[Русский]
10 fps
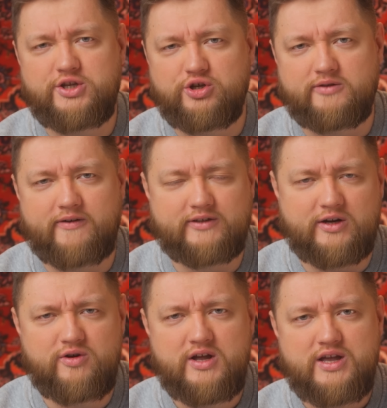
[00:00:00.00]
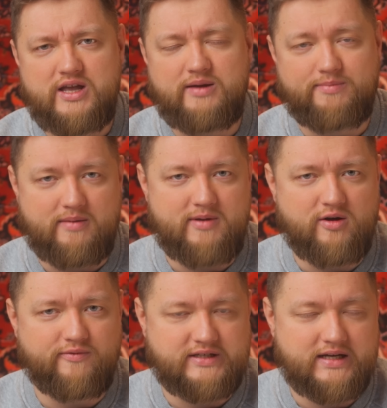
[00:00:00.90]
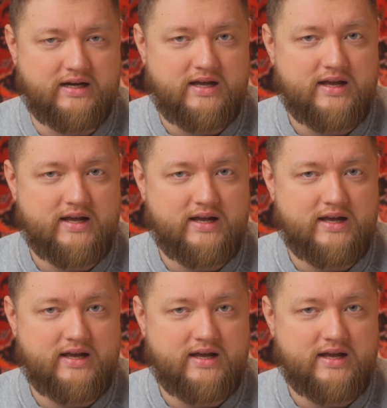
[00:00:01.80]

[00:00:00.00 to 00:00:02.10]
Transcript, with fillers: отчетов автору и пробег у всех